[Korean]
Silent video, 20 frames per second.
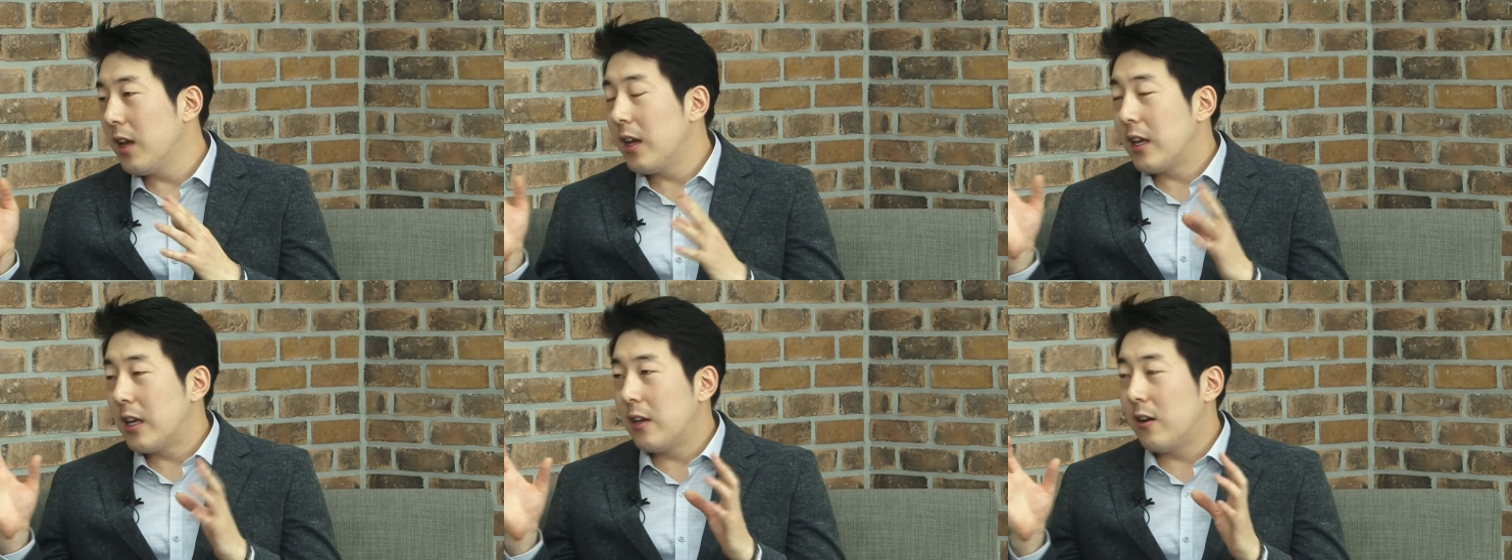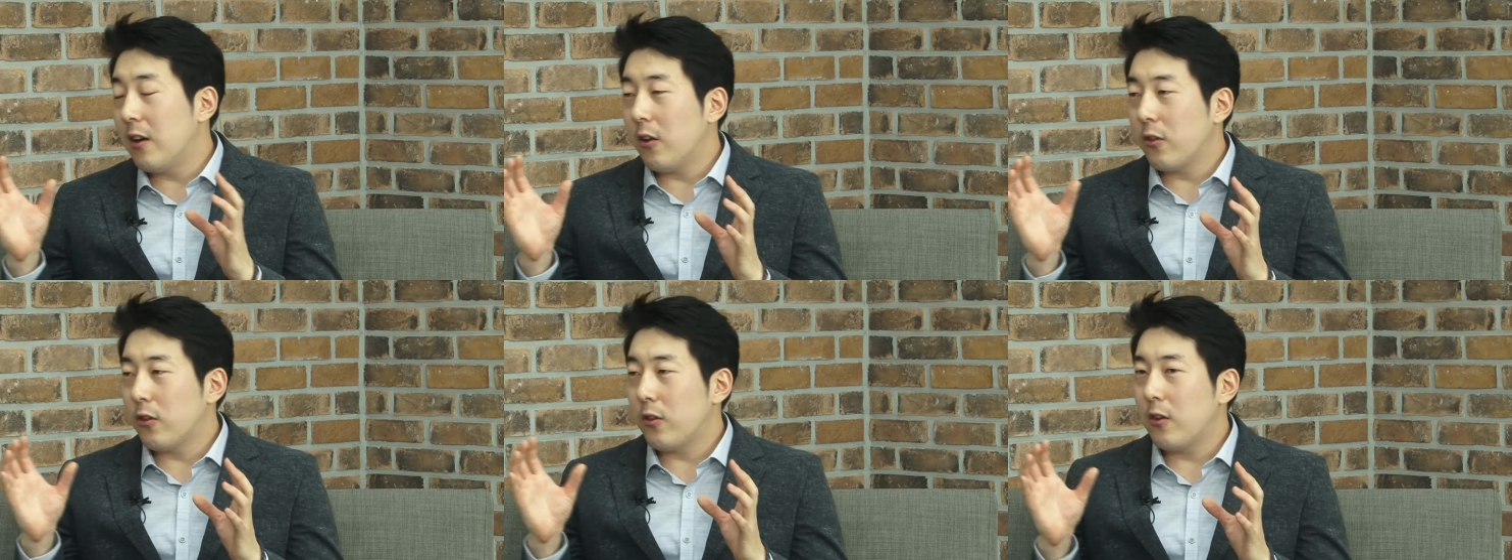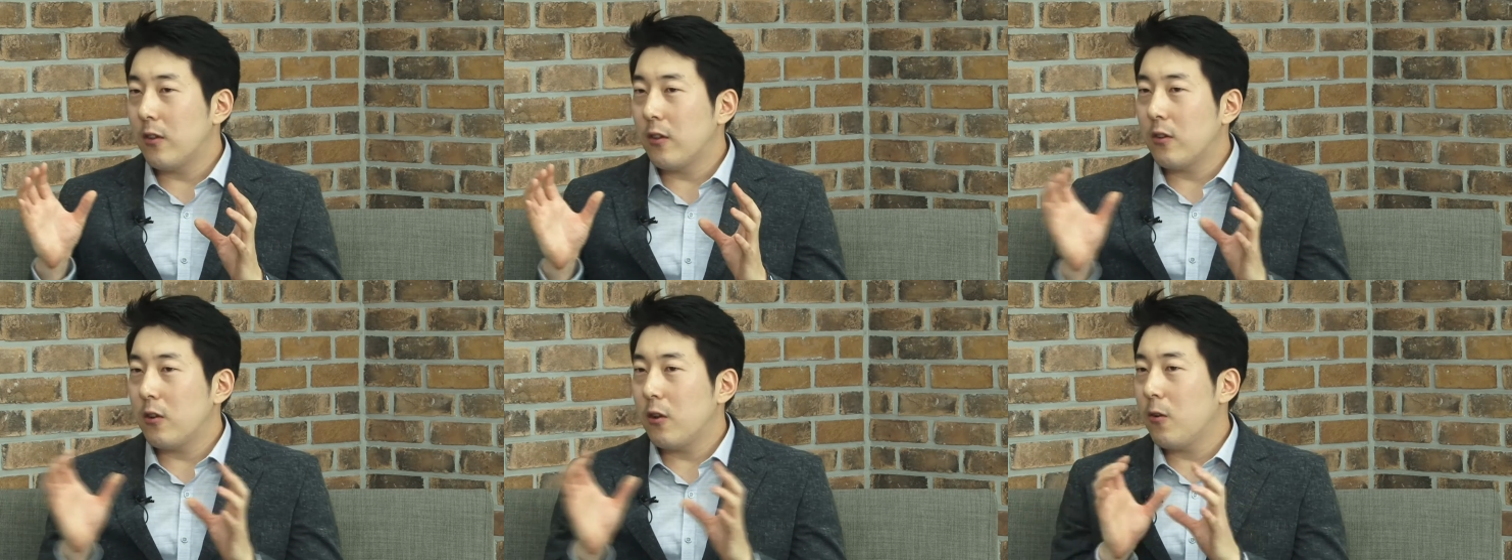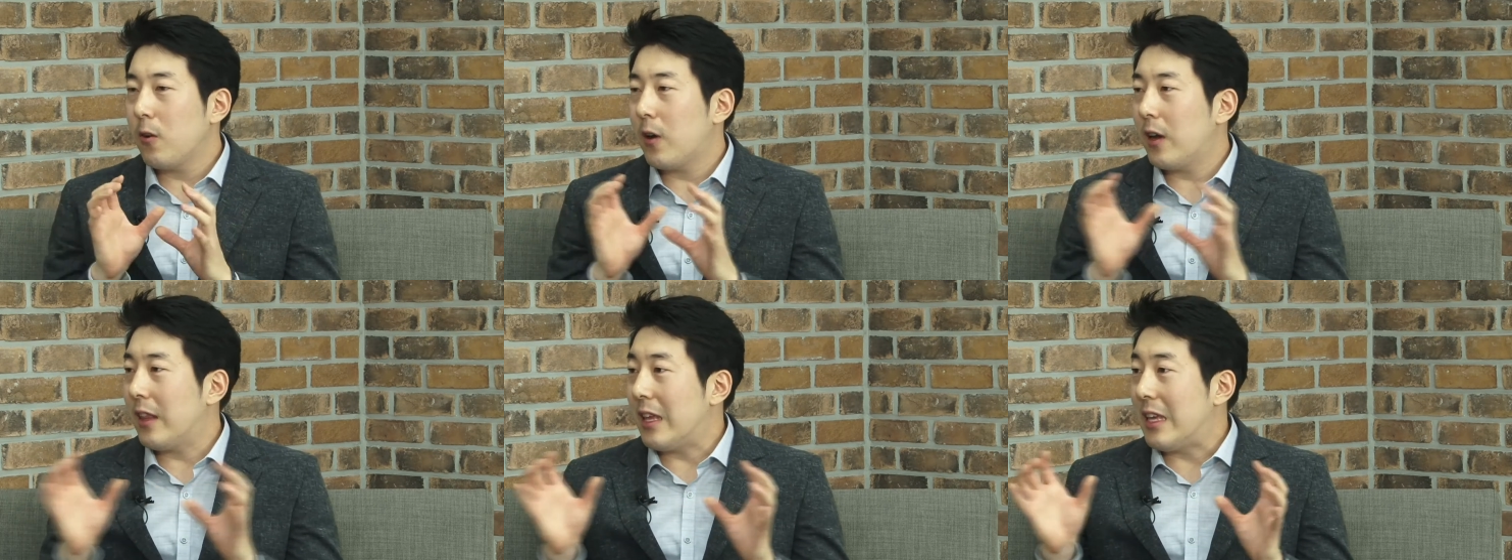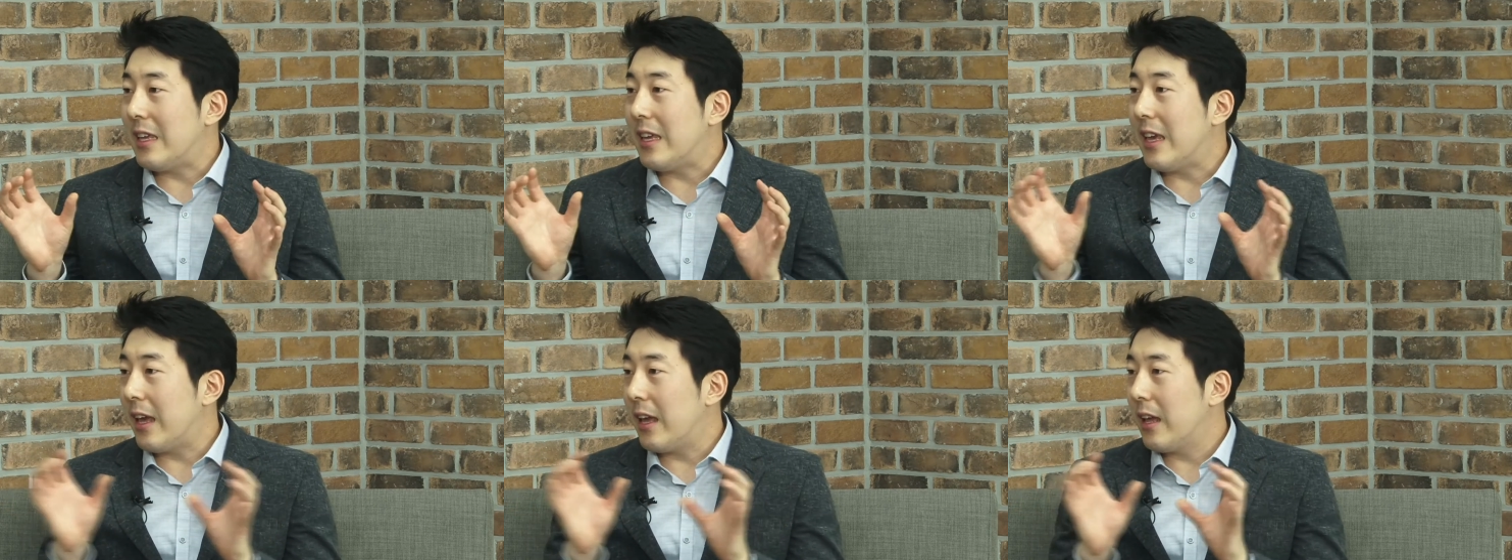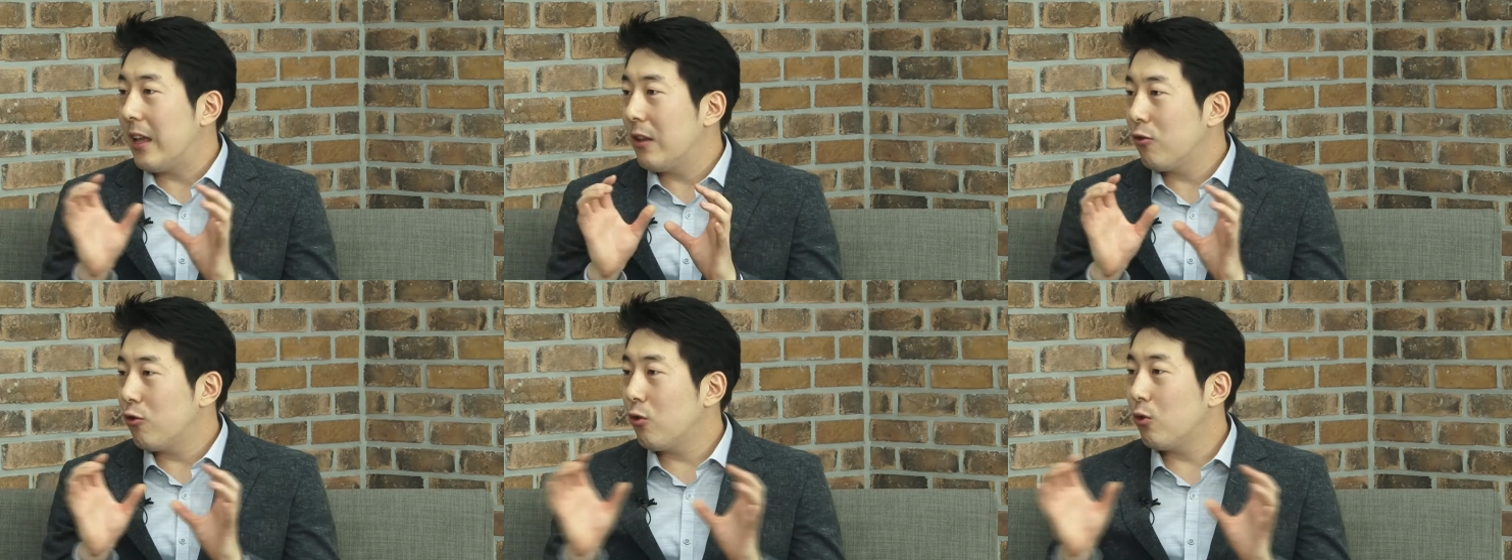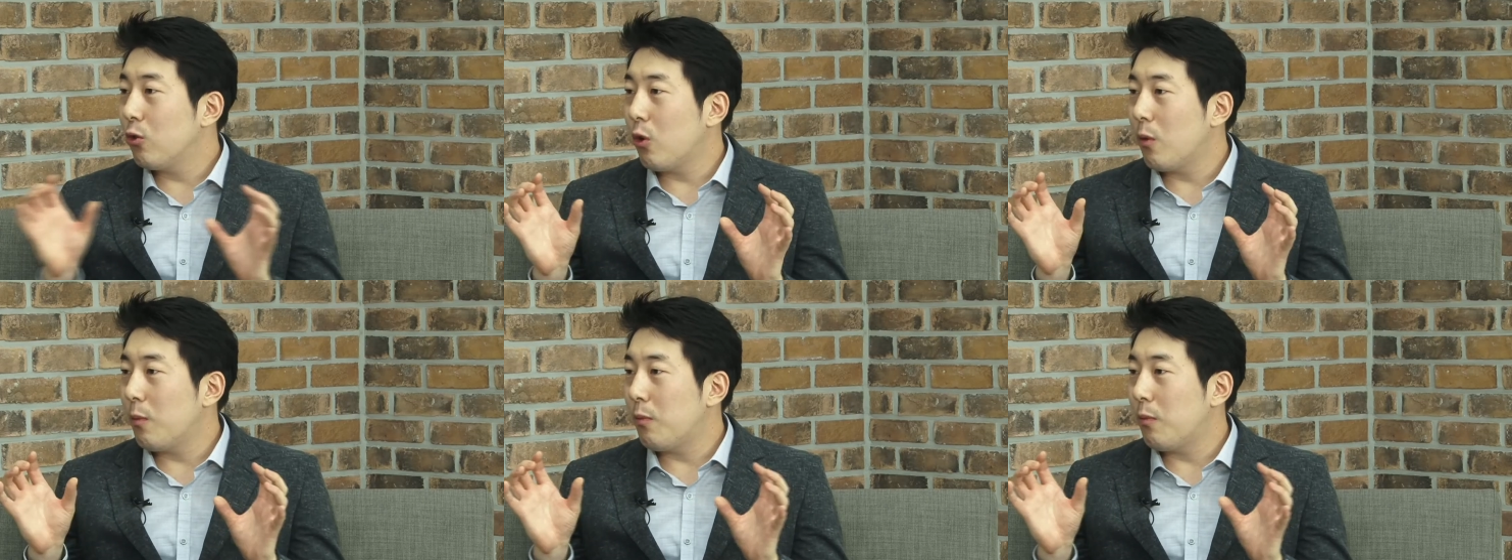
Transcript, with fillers: 이러한 어떤 서로 간의 이해, 충돌